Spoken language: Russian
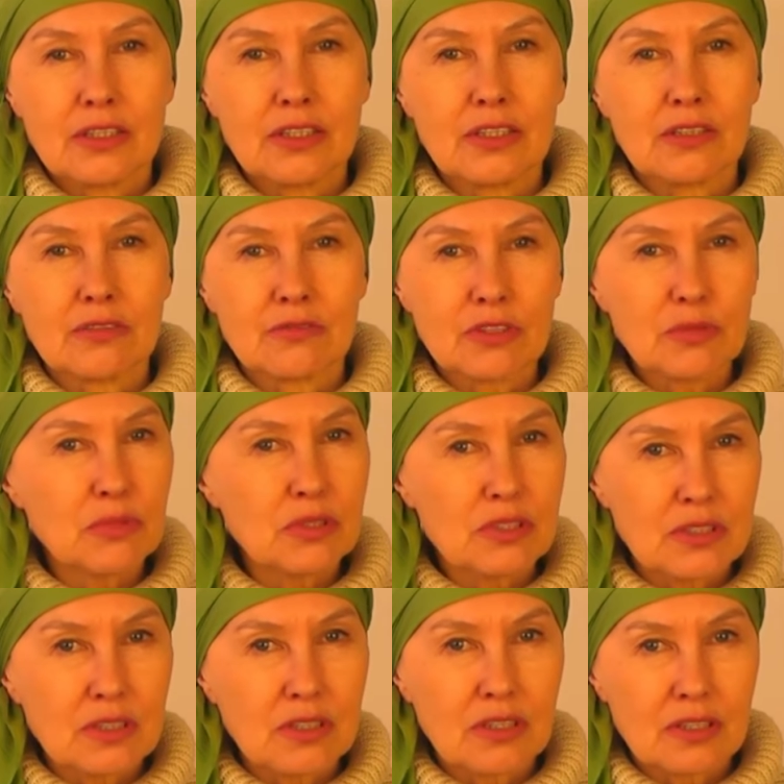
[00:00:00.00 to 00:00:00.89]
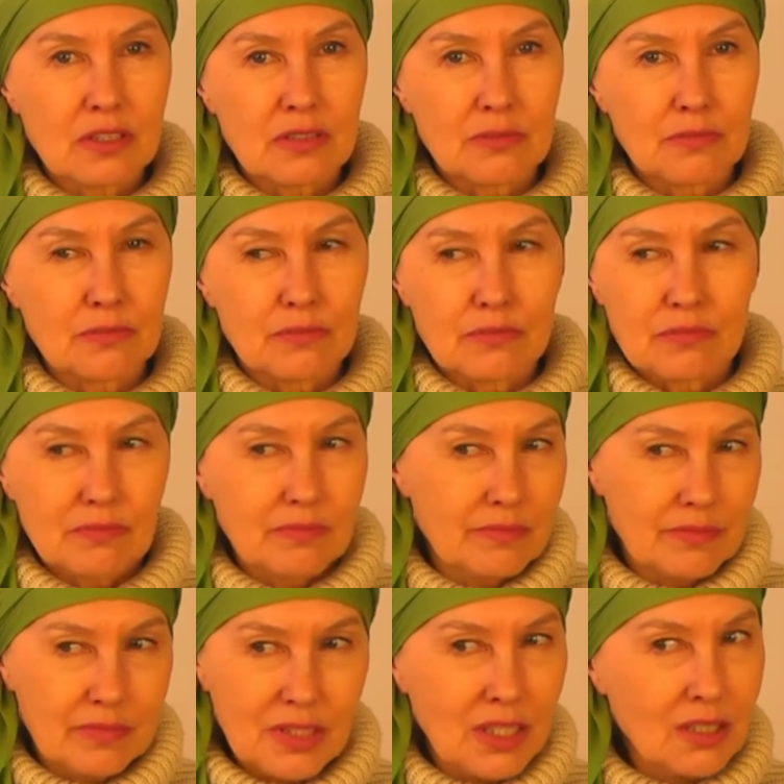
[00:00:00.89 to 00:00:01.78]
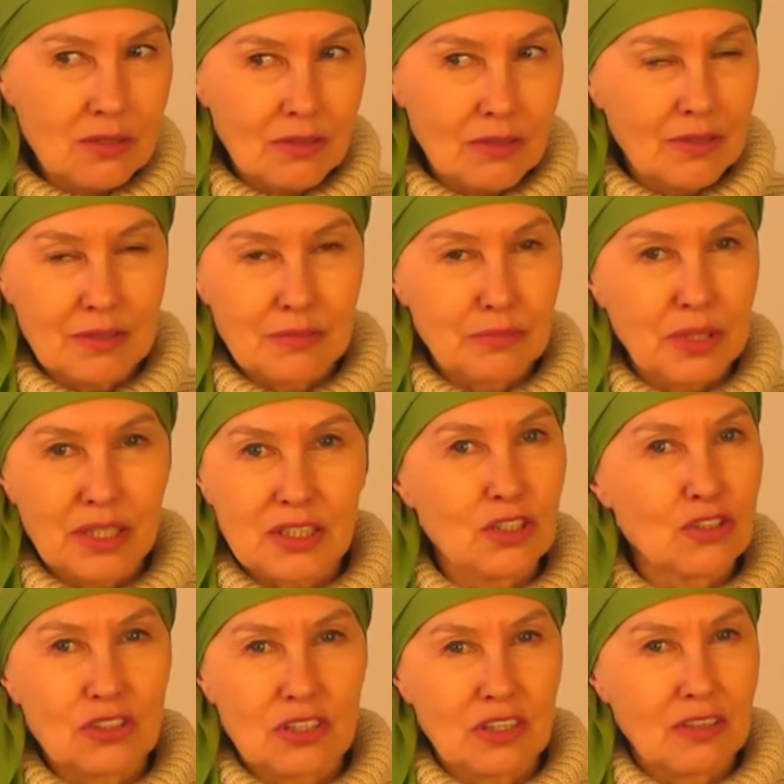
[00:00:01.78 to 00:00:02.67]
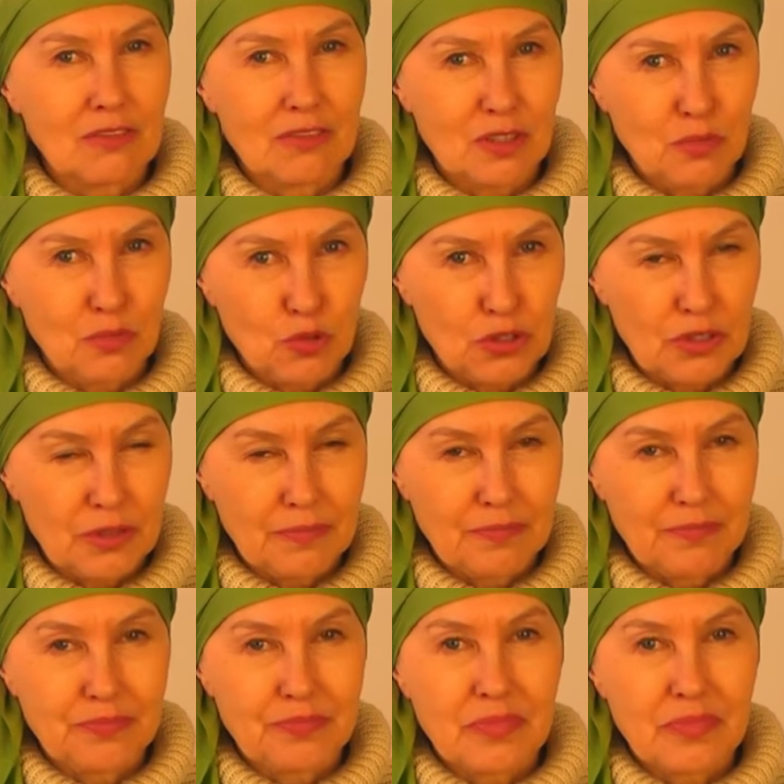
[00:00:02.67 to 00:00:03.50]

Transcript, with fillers: И вымыть их эм, это практически невозможно.